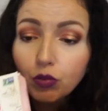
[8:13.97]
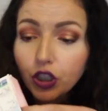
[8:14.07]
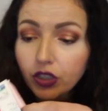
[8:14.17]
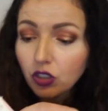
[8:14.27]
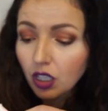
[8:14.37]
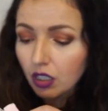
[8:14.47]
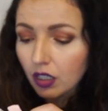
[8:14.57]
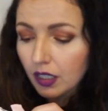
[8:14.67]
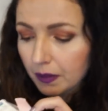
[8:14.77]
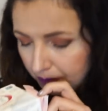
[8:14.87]
moi j'adore.
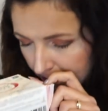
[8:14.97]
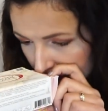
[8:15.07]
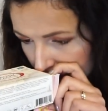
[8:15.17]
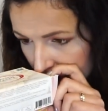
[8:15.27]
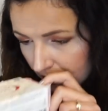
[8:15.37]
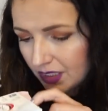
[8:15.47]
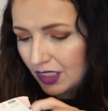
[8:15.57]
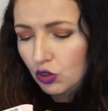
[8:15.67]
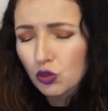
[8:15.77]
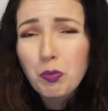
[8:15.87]
Ça
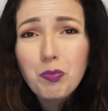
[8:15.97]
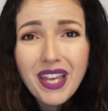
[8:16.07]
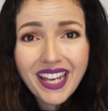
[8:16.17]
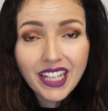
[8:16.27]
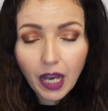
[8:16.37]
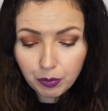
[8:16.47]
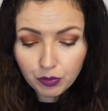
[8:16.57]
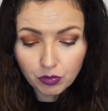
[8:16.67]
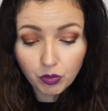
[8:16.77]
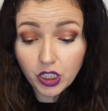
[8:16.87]
sent méga
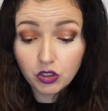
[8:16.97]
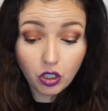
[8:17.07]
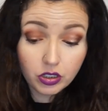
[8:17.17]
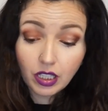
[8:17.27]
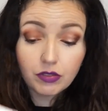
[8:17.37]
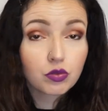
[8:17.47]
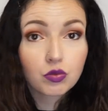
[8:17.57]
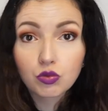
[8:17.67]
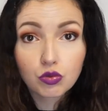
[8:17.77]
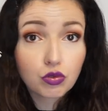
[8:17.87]
bon. Moi j'adore les savons,
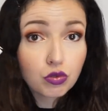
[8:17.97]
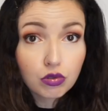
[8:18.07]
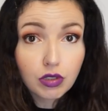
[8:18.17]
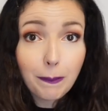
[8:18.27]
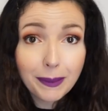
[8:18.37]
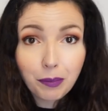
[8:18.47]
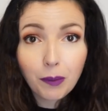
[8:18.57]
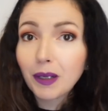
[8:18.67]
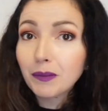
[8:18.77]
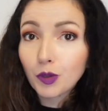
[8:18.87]
donc il euh, y n'y a pas de
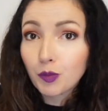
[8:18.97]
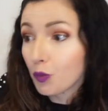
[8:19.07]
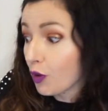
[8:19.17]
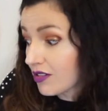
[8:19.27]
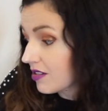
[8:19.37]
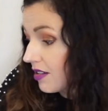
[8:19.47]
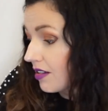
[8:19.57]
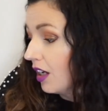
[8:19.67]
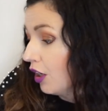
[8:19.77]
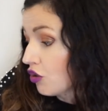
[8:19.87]
problème. Euh, pour moi, c'est
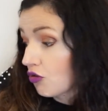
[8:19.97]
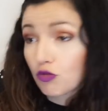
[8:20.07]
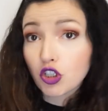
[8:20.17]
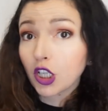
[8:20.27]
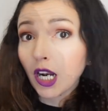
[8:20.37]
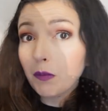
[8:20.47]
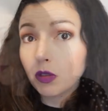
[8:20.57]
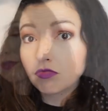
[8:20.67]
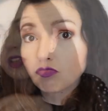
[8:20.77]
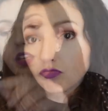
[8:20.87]
glam.
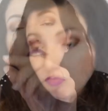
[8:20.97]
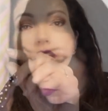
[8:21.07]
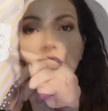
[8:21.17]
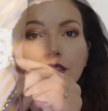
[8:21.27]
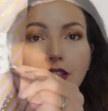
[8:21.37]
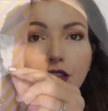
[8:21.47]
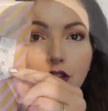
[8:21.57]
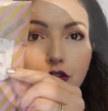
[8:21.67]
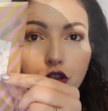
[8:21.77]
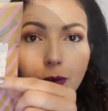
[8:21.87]

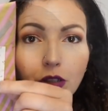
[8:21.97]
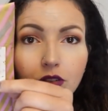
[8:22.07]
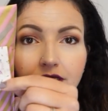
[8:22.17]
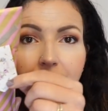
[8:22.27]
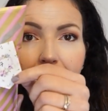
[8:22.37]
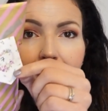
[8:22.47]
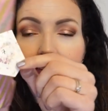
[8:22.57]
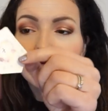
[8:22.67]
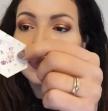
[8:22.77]
Numéro 7,